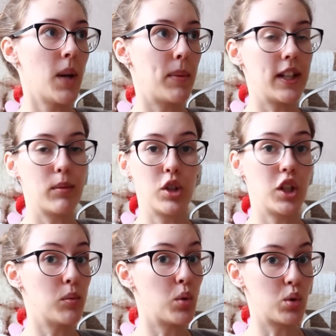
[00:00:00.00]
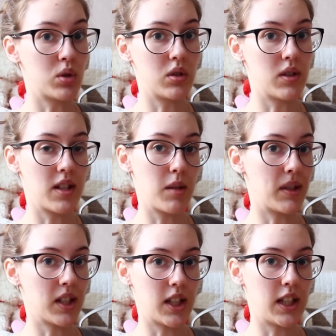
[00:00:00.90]
поэтому они не могут
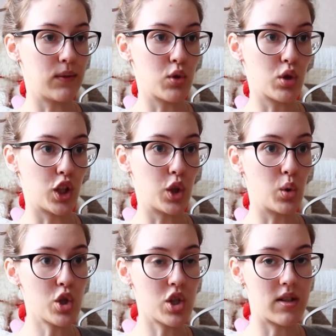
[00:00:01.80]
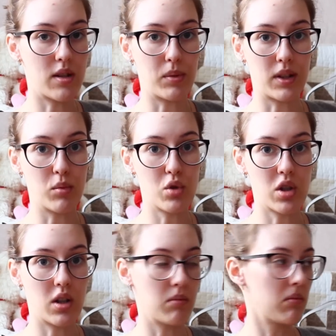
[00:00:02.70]
занимать какие-то высокие должности, потому
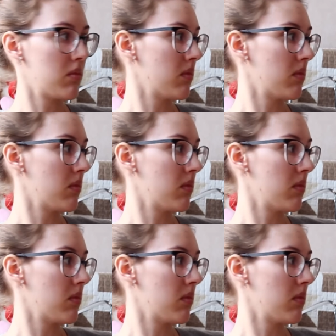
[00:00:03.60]
что